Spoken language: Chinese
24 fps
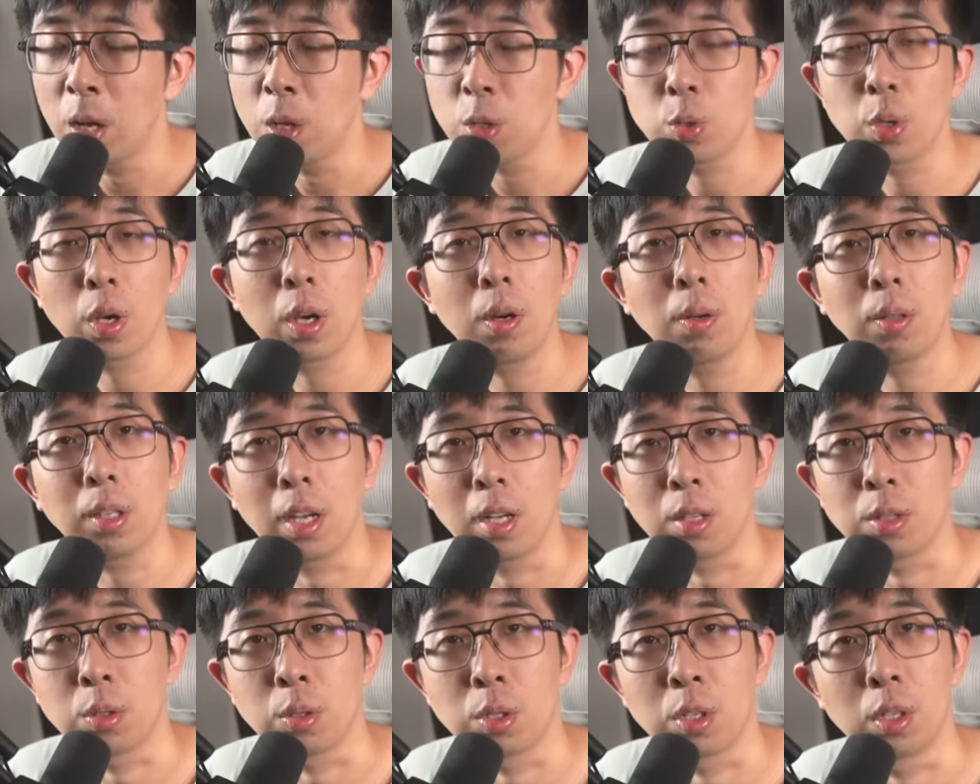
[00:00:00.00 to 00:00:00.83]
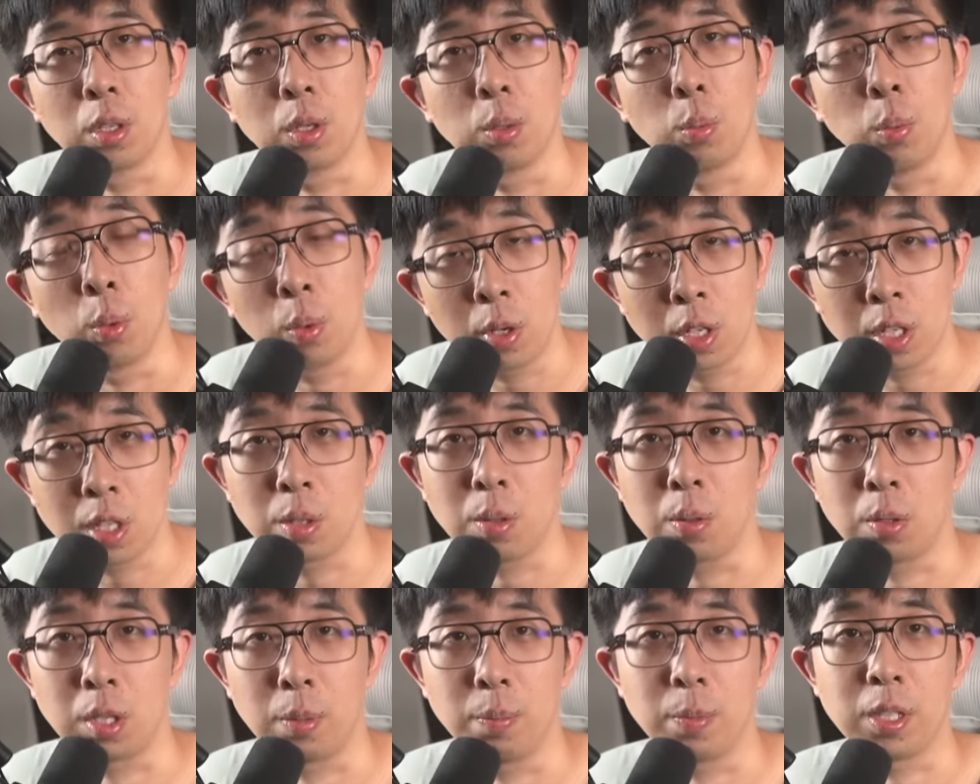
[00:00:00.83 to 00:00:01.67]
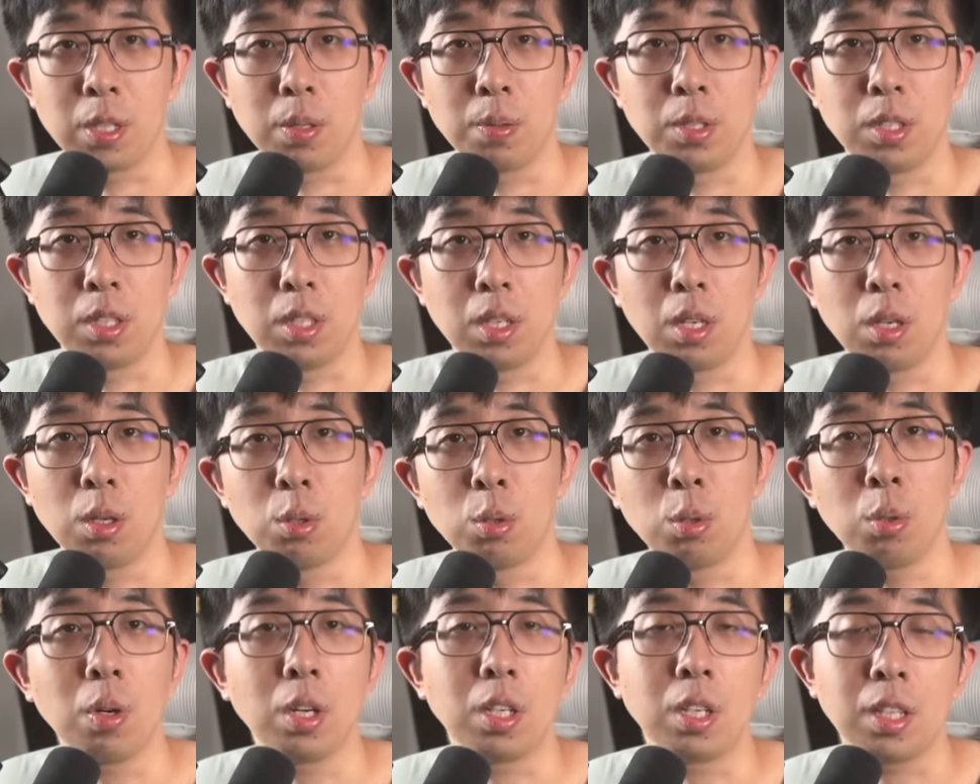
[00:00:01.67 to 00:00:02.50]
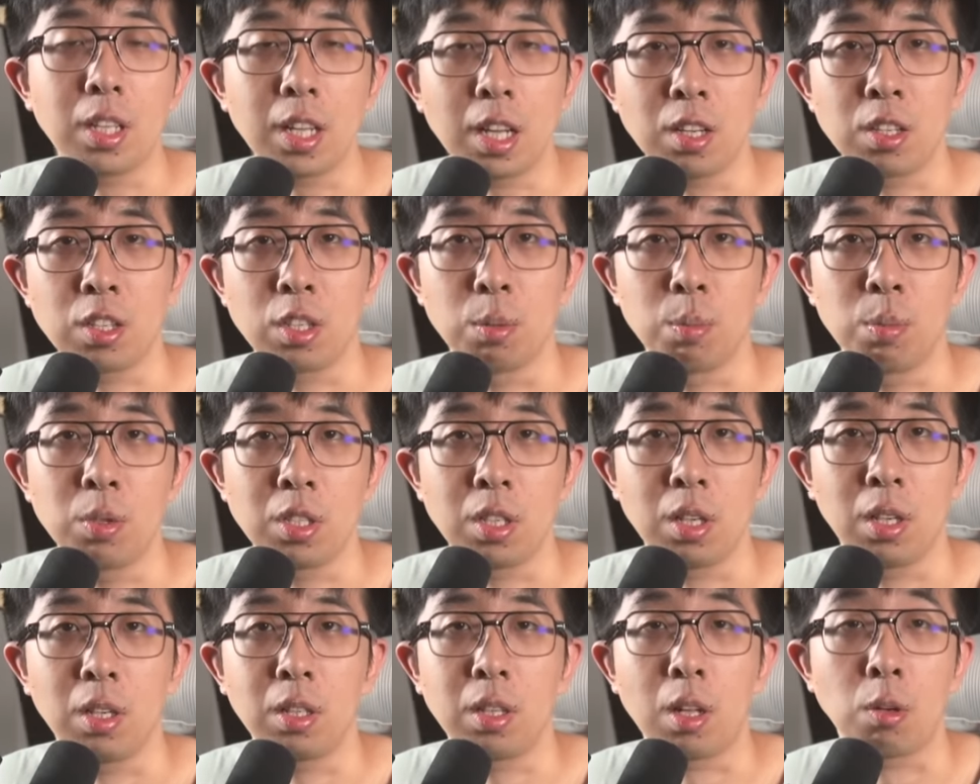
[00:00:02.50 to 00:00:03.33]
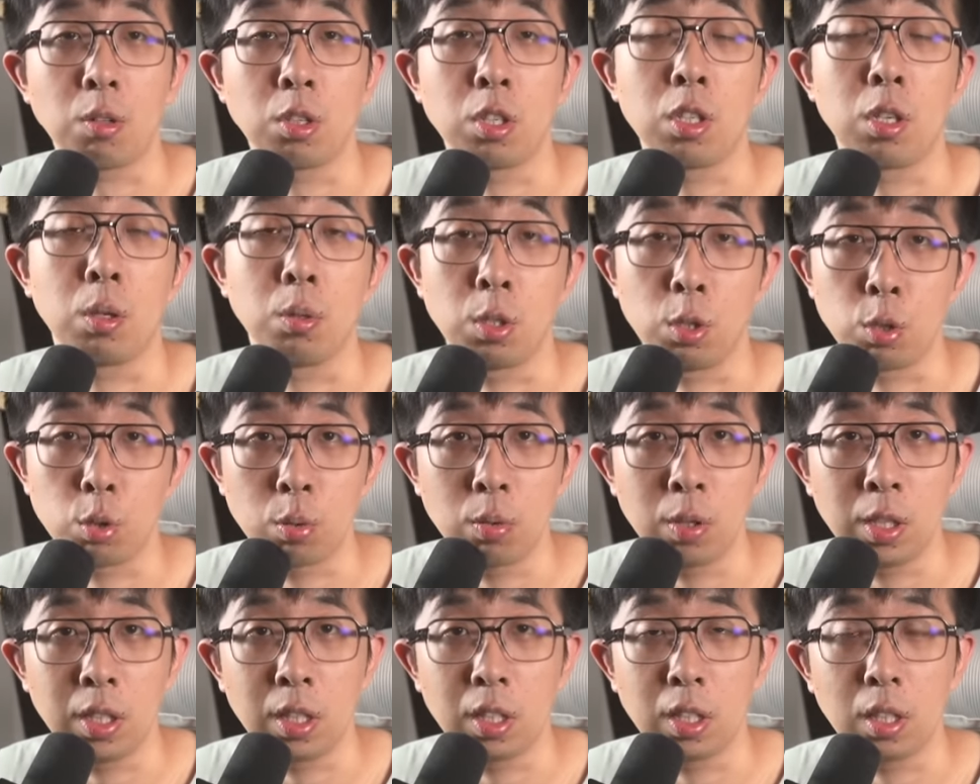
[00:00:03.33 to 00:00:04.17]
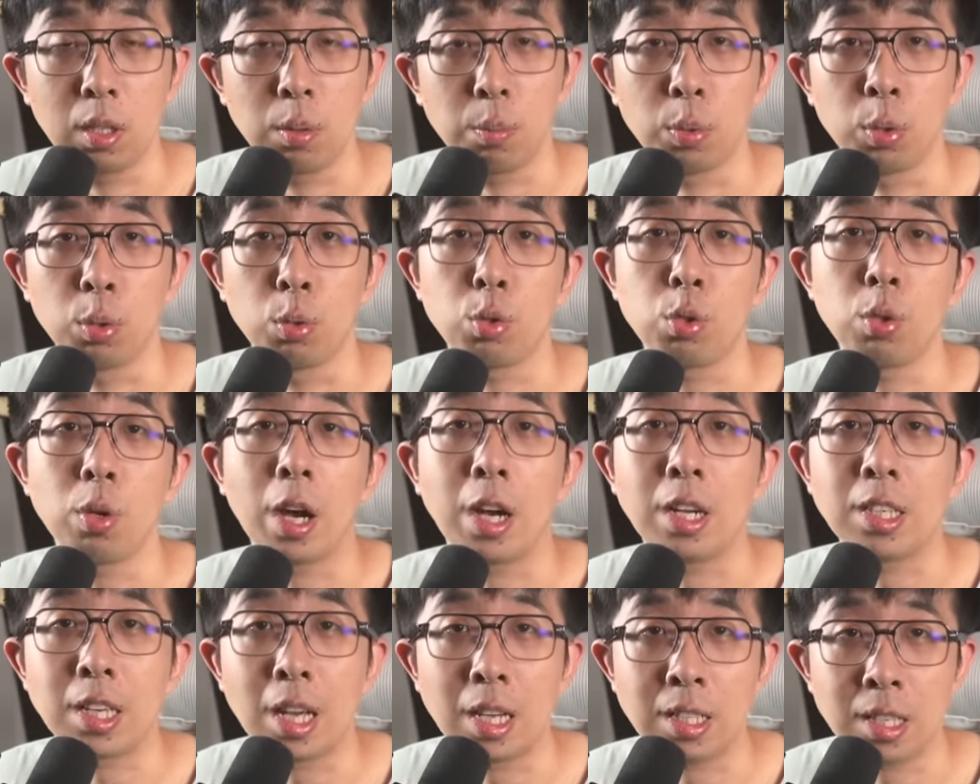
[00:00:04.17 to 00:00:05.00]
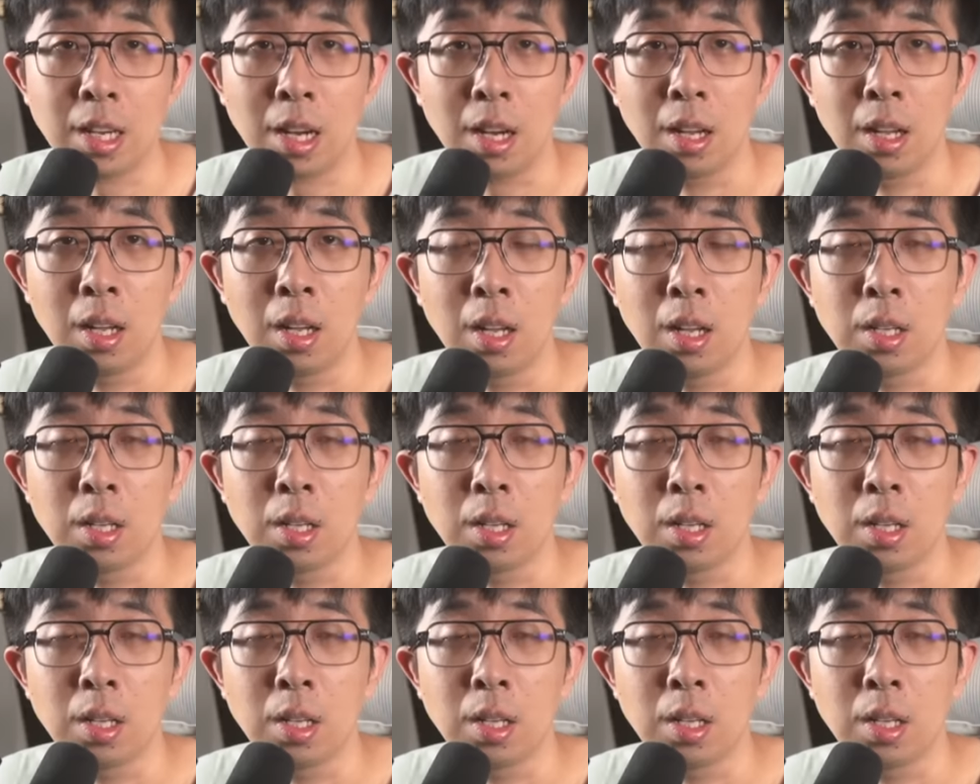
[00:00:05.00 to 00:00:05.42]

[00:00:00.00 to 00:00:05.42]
最后呢，就是无论是用什么手机，如果是电池不行了导致手机出问题，比如续航下降，